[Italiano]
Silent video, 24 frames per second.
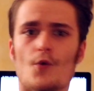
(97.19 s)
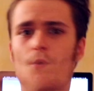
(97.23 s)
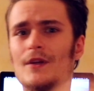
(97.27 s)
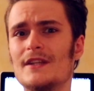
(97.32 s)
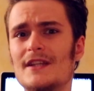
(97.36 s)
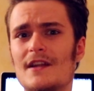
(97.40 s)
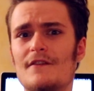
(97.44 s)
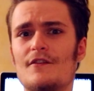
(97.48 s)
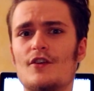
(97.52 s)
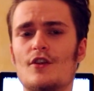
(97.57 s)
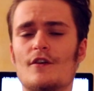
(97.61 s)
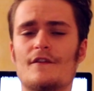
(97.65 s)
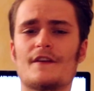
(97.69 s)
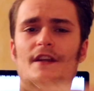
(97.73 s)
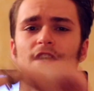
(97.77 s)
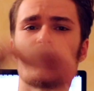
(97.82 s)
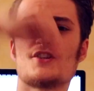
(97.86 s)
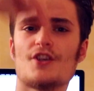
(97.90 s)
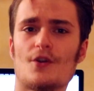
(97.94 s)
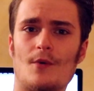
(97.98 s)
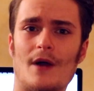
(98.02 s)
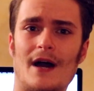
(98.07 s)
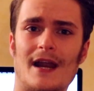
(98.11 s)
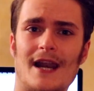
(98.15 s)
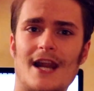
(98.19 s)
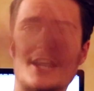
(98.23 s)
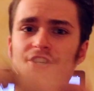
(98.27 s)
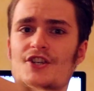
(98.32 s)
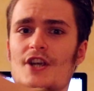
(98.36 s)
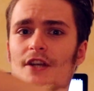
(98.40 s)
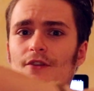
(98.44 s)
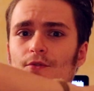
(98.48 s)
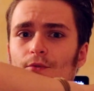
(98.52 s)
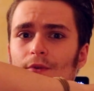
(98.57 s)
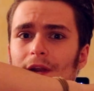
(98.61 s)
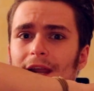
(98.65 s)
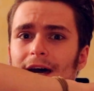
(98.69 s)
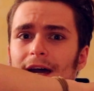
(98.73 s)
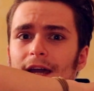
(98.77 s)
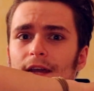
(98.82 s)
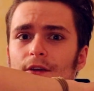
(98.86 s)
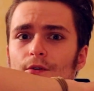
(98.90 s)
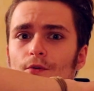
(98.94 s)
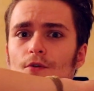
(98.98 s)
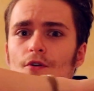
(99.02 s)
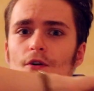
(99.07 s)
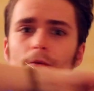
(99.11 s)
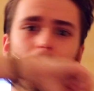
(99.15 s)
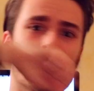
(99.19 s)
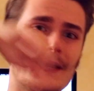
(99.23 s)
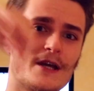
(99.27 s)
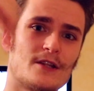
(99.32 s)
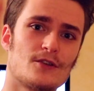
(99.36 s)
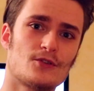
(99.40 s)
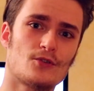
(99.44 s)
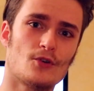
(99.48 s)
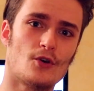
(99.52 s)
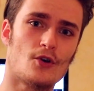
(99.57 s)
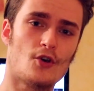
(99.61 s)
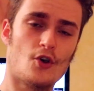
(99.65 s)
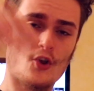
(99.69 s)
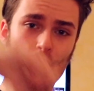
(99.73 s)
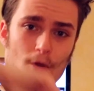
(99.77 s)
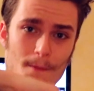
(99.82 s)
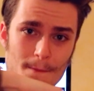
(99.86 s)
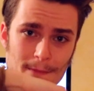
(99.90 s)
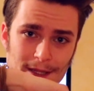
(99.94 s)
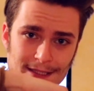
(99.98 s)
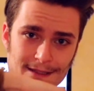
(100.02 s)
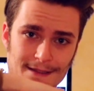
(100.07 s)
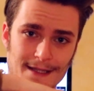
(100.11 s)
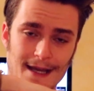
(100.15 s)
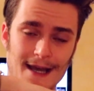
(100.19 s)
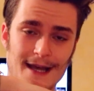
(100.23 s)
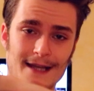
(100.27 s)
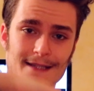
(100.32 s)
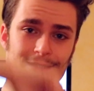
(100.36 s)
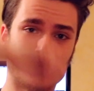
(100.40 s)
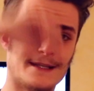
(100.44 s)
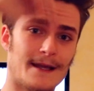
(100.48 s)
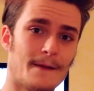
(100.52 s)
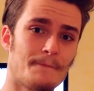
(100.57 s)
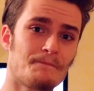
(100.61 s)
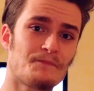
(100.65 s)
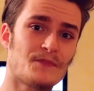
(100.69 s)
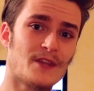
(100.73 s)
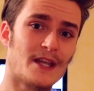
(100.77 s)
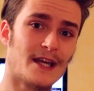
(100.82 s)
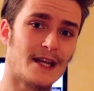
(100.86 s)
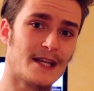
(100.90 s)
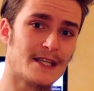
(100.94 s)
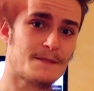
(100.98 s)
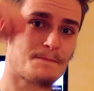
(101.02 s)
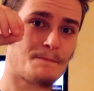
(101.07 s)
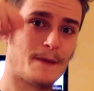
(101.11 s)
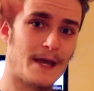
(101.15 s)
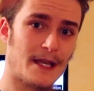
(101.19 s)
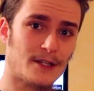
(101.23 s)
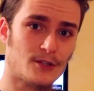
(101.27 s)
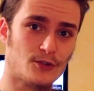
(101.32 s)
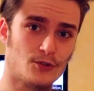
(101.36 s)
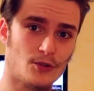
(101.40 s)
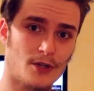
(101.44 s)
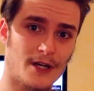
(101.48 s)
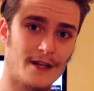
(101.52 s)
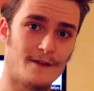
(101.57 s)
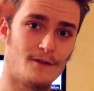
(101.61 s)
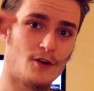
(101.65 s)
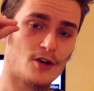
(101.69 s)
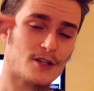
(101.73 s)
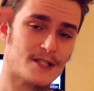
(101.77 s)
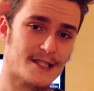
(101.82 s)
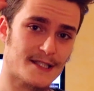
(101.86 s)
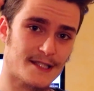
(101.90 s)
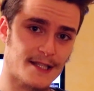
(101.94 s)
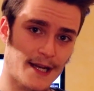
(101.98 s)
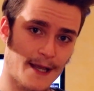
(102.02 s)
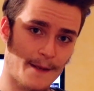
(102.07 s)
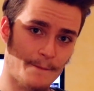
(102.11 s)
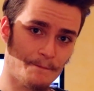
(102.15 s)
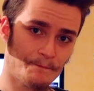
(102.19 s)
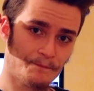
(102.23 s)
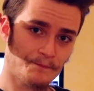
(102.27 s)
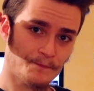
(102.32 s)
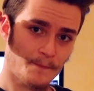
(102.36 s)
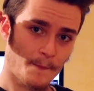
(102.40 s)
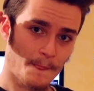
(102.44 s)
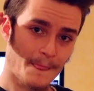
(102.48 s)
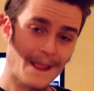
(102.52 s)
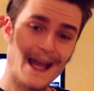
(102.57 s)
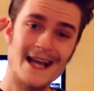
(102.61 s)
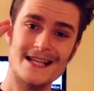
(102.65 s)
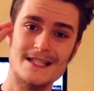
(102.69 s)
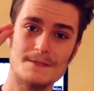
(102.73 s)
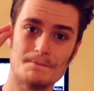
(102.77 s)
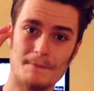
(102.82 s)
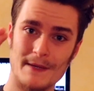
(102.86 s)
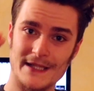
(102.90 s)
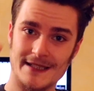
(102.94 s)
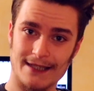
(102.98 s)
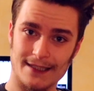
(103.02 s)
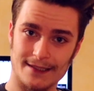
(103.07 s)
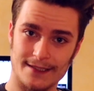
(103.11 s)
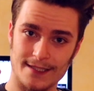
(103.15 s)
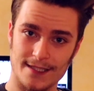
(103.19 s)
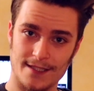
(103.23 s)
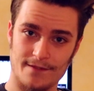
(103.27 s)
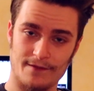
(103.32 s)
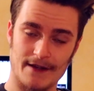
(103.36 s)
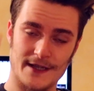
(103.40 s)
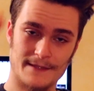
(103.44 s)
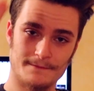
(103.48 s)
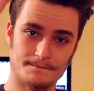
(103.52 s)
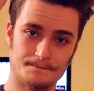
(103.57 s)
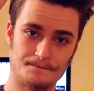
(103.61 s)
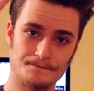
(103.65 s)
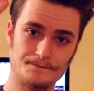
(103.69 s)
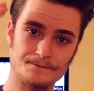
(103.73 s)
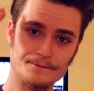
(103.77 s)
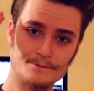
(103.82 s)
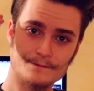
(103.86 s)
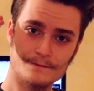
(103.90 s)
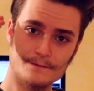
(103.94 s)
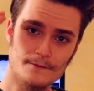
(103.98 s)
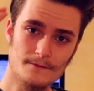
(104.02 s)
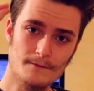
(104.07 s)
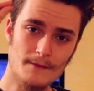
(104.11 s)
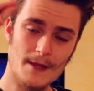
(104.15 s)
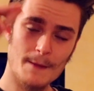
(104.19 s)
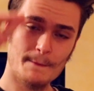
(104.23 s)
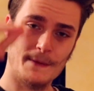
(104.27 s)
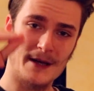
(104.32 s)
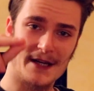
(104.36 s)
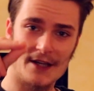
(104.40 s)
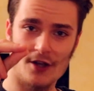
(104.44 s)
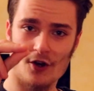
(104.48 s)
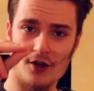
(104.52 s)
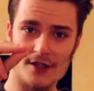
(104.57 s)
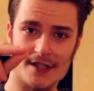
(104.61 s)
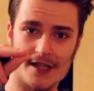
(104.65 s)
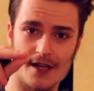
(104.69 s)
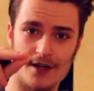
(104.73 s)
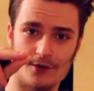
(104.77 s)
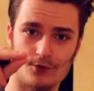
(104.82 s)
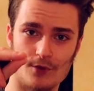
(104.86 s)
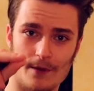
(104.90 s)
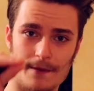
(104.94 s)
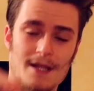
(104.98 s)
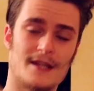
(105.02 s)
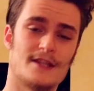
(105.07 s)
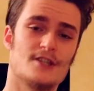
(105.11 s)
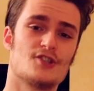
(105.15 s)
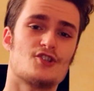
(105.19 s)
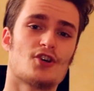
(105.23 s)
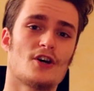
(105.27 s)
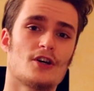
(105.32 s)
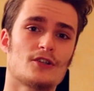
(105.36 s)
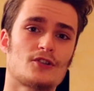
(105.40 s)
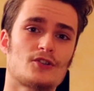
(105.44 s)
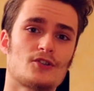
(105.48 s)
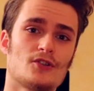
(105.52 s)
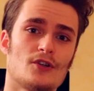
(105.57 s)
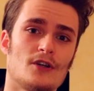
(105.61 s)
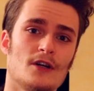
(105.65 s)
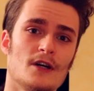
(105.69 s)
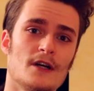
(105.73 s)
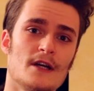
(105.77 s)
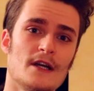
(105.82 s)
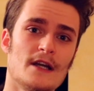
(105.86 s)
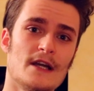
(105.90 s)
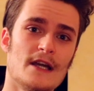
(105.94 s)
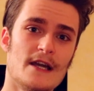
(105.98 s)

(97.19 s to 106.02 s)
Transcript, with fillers: Quindi il video finisce qua, lasciate un like, un commento, commentate rispetto alle vostre aspettative per gli Oscar 2018.